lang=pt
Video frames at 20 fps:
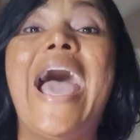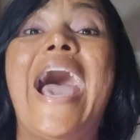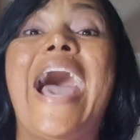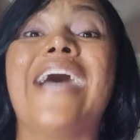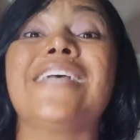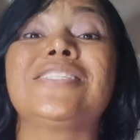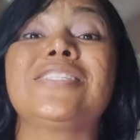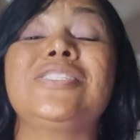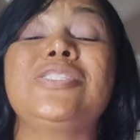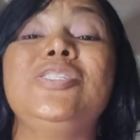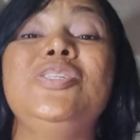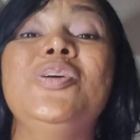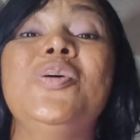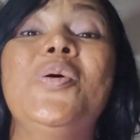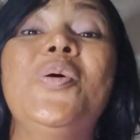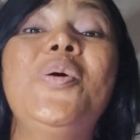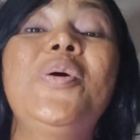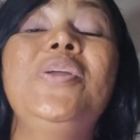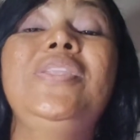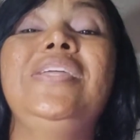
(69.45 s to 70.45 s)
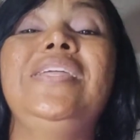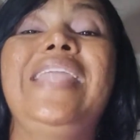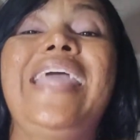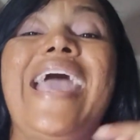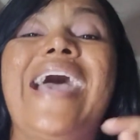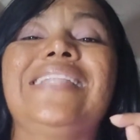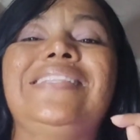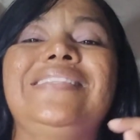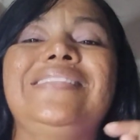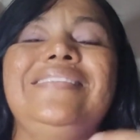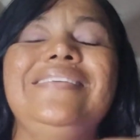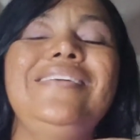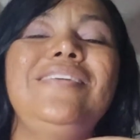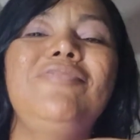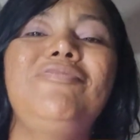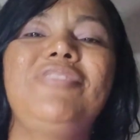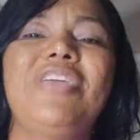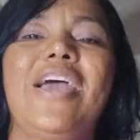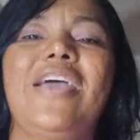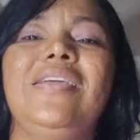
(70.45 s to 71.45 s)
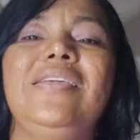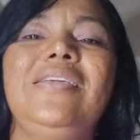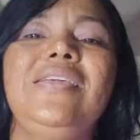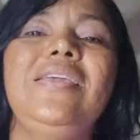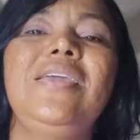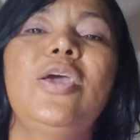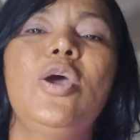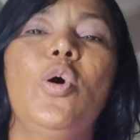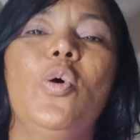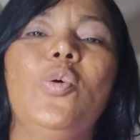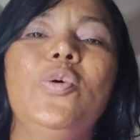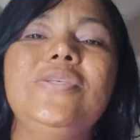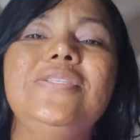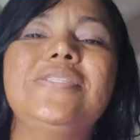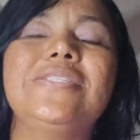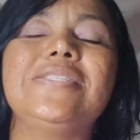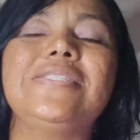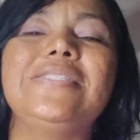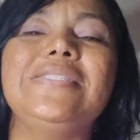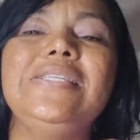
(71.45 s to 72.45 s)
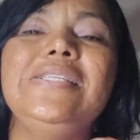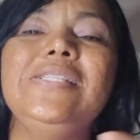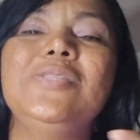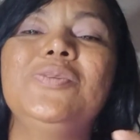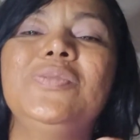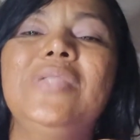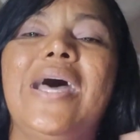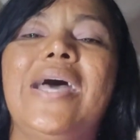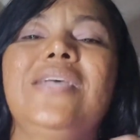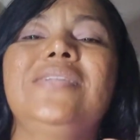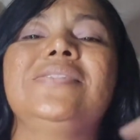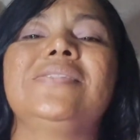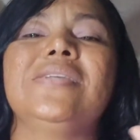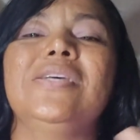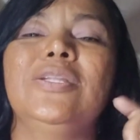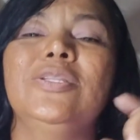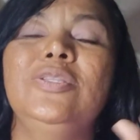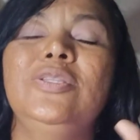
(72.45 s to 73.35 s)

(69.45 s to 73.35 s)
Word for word: acione, né, ative aí o sino das